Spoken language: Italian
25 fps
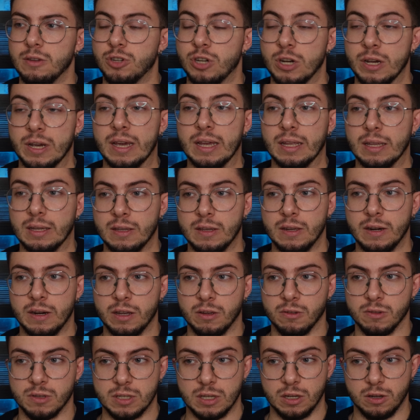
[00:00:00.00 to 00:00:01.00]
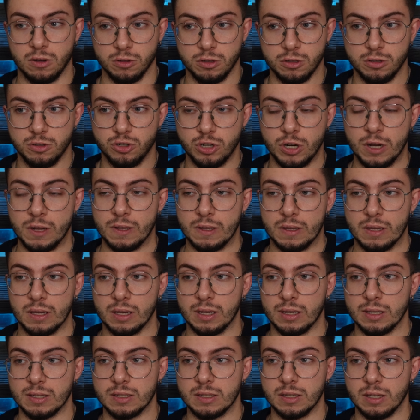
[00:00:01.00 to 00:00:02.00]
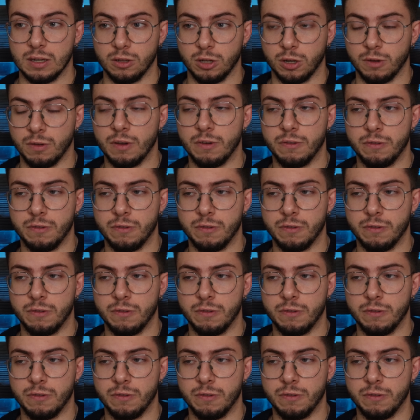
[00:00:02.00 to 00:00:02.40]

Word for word: C'è anche da dire che un sacco di gente che si ritrova